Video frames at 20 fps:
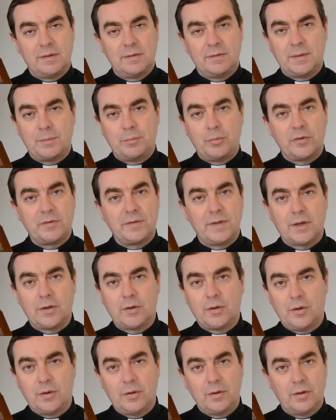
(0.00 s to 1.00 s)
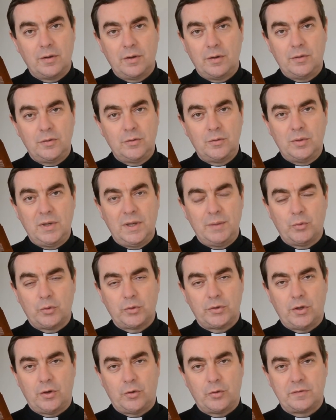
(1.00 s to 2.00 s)
C'est pour ça que nous l'aimons
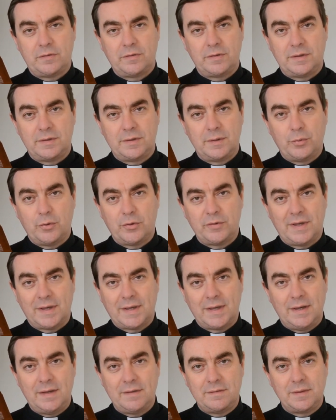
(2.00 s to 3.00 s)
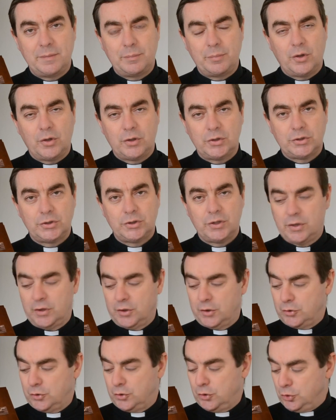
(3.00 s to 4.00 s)
tant aussi. C'est pour ça qu'elle est si proche
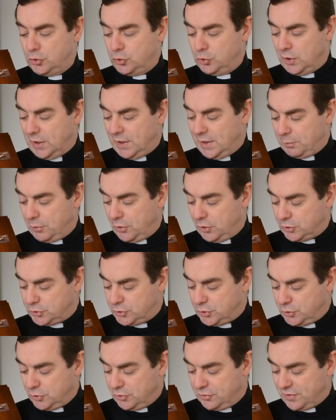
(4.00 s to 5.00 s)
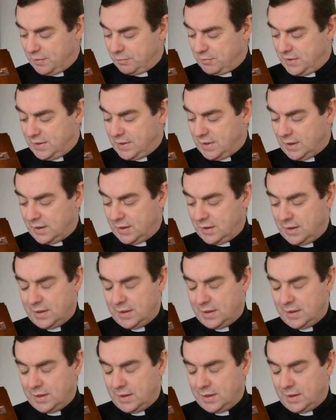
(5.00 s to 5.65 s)
de nous, elle est proche de nos familles.